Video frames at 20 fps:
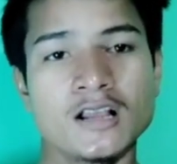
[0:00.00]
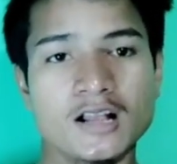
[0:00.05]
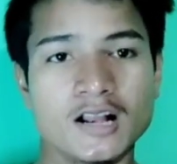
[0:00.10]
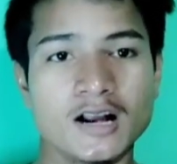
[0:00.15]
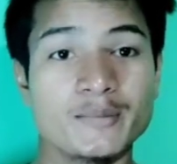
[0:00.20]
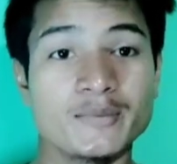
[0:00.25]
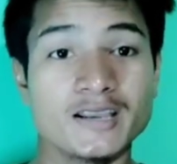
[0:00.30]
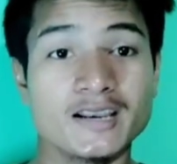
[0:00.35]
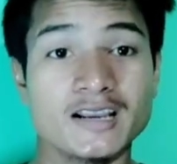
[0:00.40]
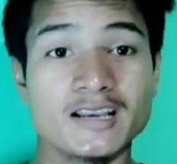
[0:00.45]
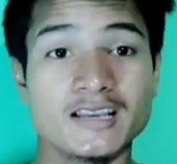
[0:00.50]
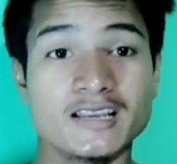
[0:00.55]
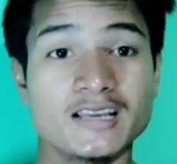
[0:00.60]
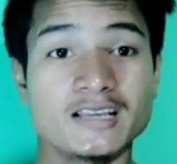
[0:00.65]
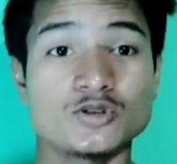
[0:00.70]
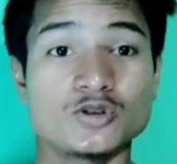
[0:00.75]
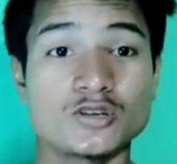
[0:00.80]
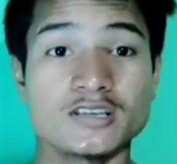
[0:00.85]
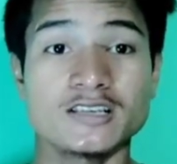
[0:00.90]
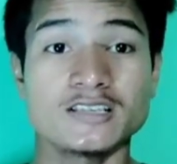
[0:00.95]
कम देर के
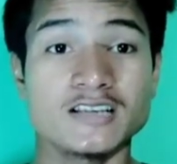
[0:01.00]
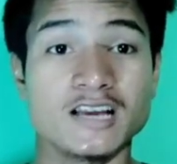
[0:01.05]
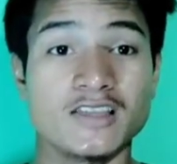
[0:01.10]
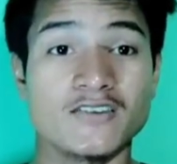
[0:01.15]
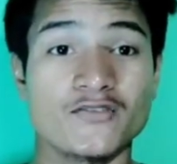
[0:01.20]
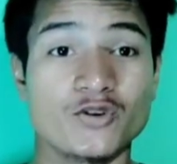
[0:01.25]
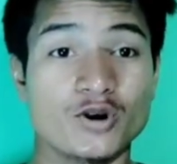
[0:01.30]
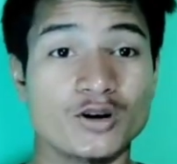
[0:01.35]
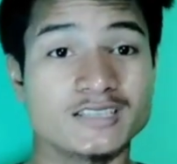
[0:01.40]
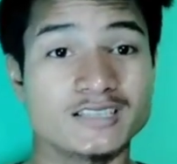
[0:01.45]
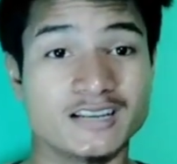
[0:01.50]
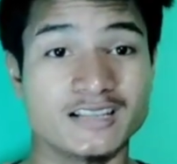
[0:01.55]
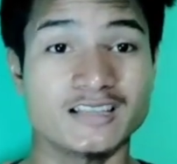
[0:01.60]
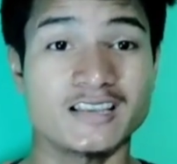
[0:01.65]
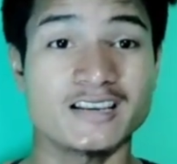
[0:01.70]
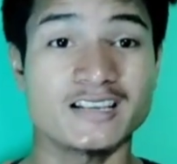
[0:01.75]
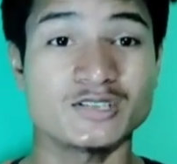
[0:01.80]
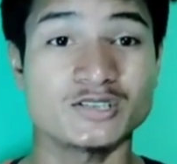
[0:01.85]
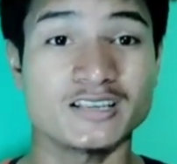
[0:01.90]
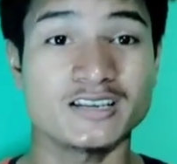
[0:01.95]
लिए जो कि ज़्यादा फोकस
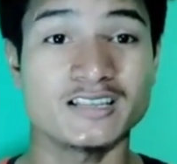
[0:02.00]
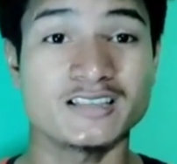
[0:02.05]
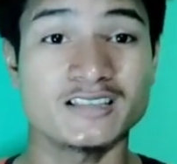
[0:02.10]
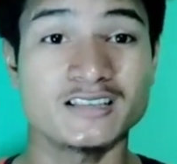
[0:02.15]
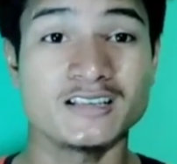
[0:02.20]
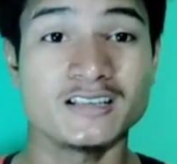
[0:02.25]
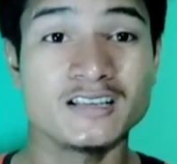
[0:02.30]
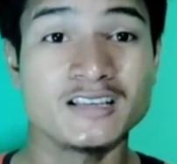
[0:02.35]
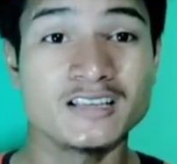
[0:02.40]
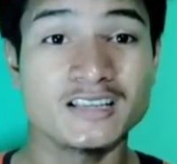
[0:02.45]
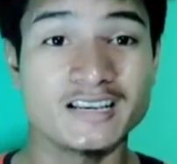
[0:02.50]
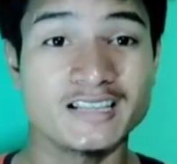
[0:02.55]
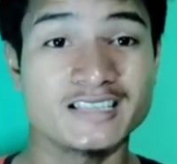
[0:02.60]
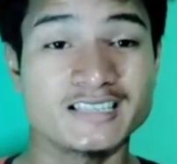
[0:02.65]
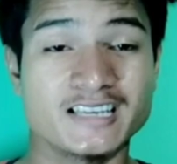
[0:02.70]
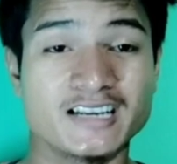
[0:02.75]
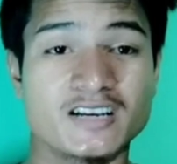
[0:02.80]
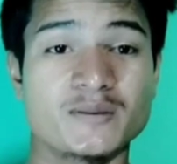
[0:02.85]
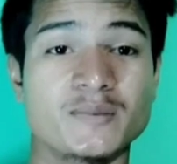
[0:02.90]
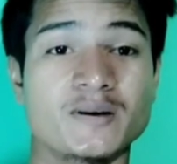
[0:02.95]
करता नहीं इस
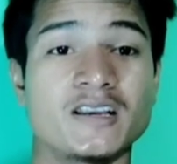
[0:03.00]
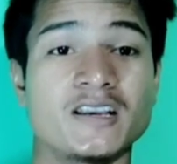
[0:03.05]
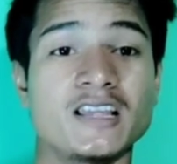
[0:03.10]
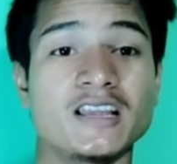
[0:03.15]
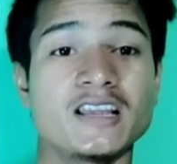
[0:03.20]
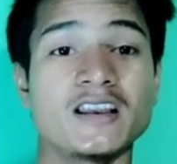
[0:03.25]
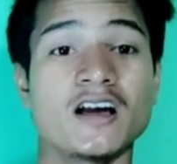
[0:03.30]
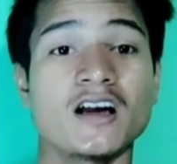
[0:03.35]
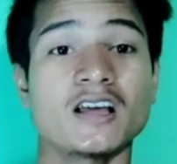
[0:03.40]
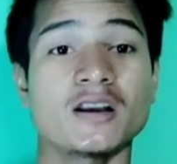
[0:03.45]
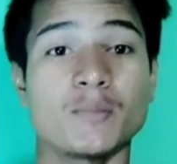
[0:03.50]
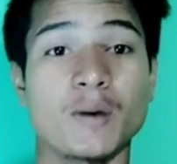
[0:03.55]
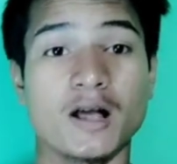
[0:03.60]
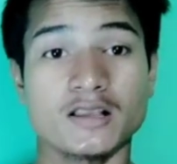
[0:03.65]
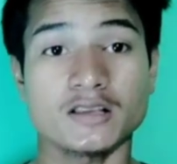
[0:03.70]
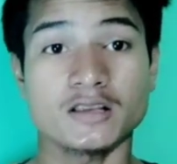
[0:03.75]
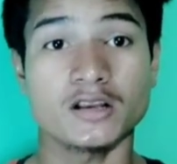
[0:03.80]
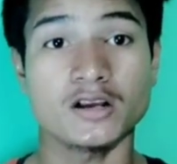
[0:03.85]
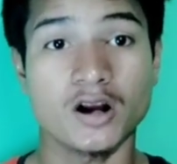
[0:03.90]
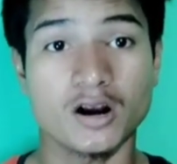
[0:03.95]
कृति सरन पर लेकिन अगर
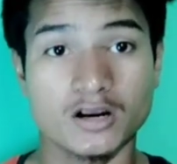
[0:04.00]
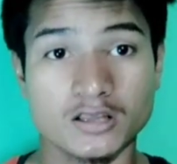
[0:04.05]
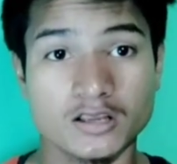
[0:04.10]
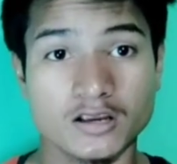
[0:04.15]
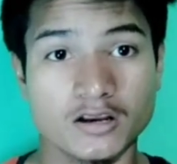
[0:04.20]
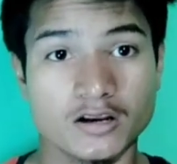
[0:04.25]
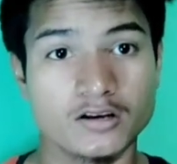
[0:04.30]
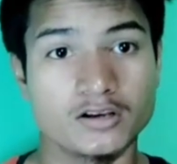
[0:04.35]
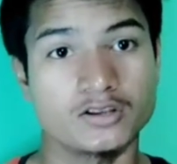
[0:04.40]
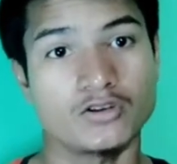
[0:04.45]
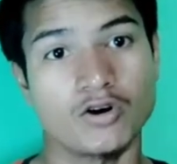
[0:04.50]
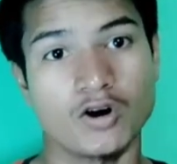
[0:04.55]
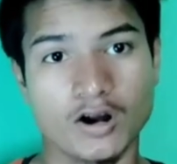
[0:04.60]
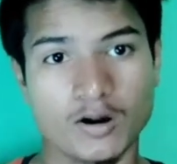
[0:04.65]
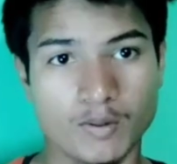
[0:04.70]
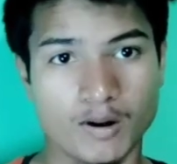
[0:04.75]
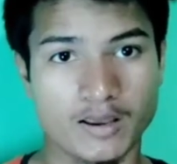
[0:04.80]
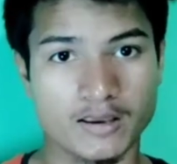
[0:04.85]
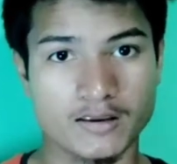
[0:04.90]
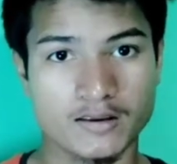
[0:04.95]
बात करें कार्तिक आर्यन की तो
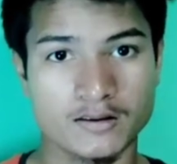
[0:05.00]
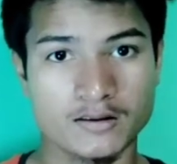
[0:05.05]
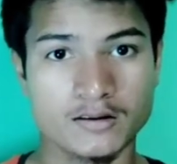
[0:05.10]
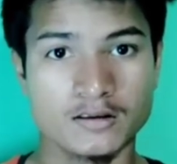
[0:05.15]
हाँ भाई